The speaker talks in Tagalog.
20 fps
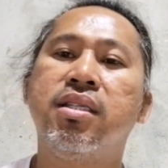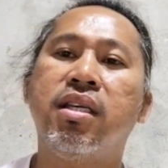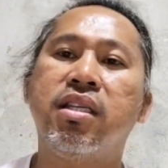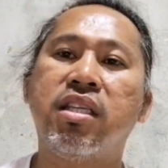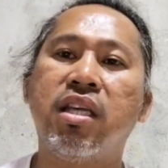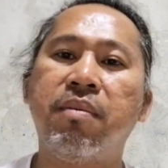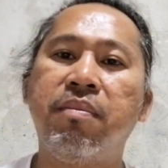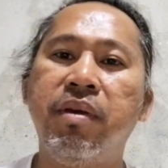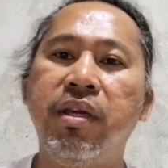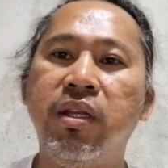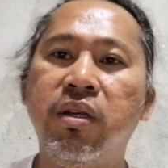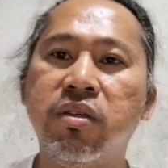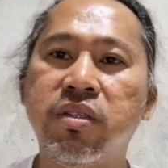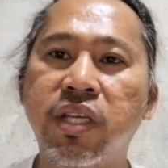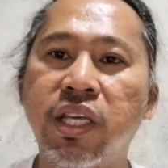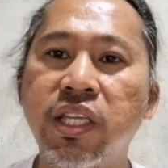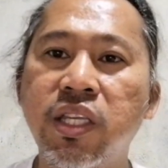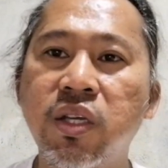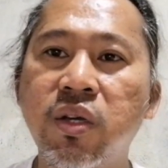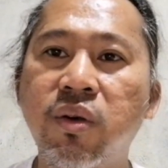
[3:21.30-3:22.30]
sasabihin ko
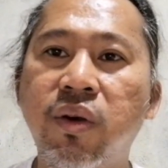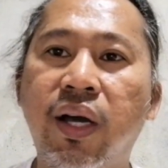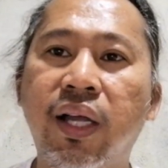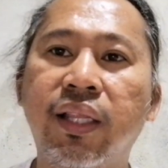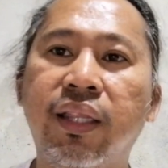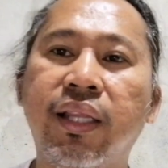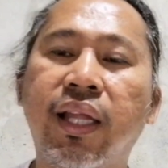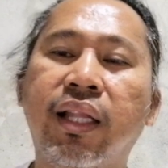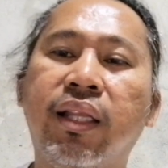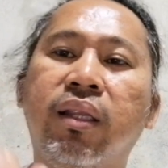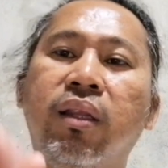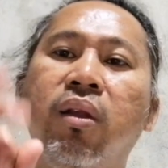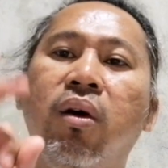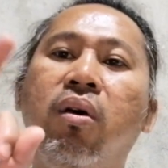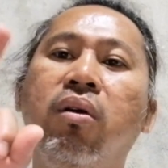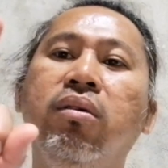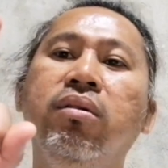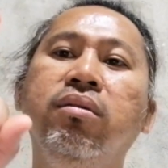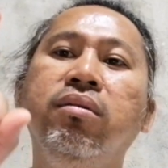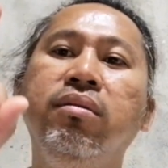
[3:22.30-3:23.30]
sa inyo ang
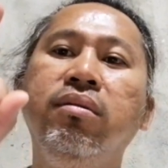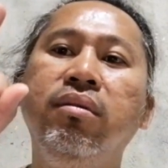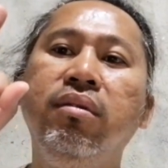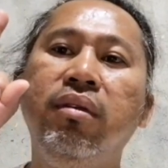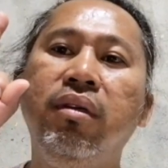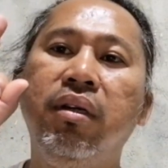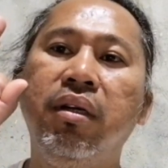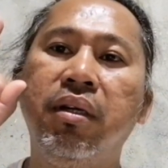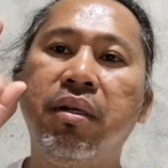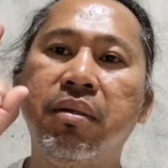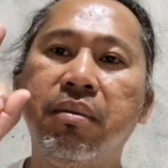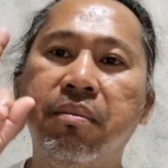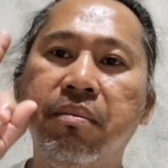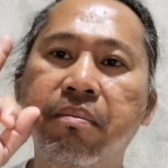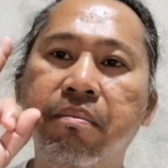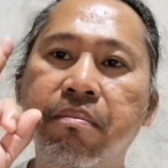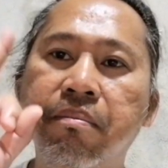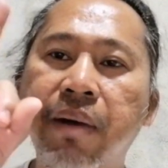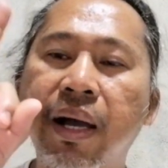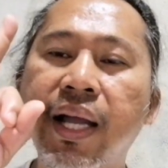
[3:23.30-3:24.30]
tatlong
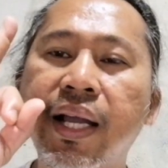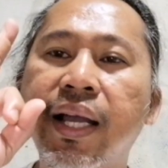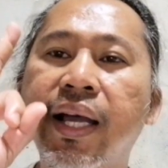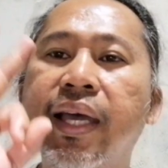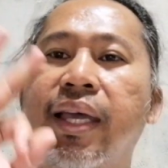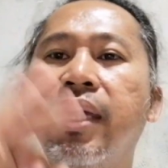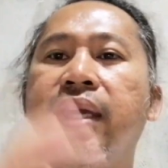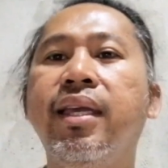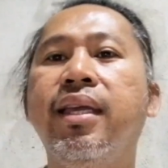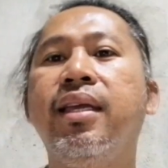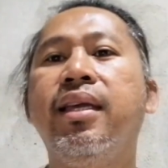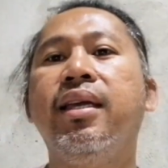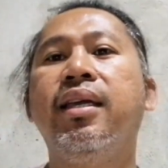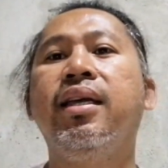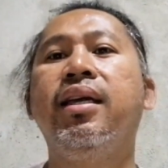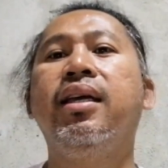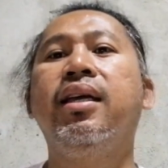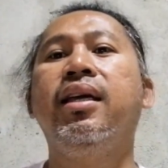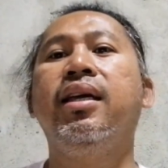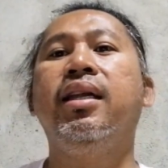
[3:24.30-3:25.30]
bagay
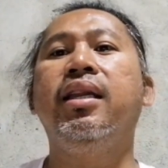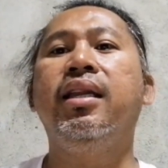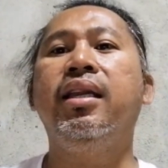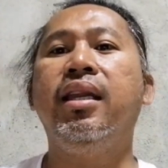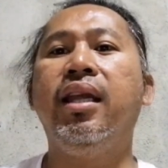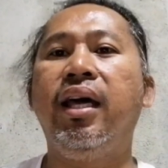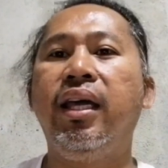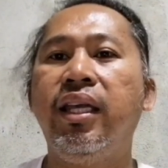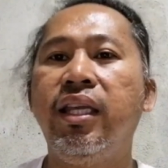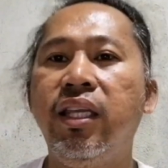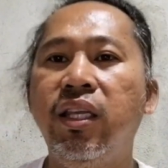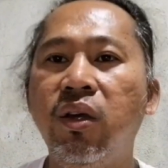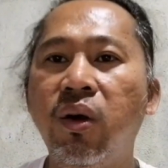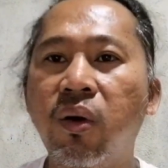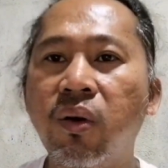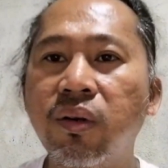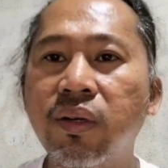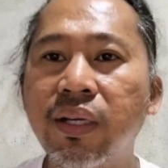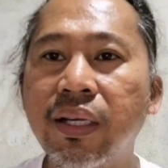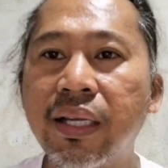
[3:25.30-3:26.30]
na
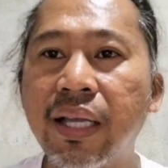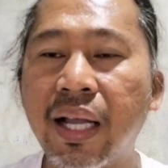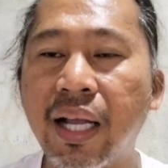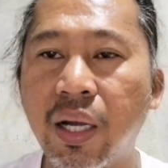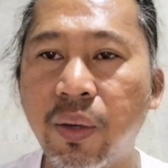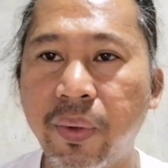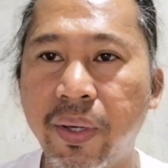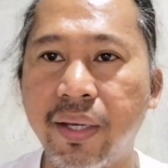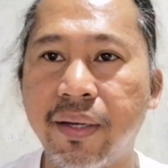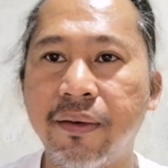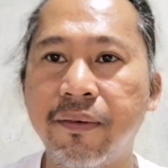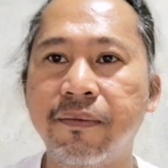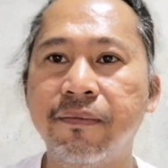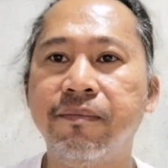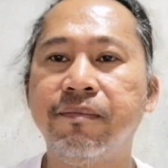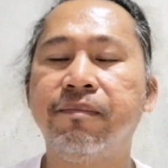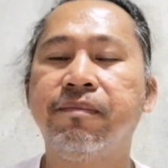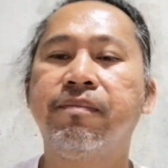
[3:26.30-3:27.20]
inyong gagawin.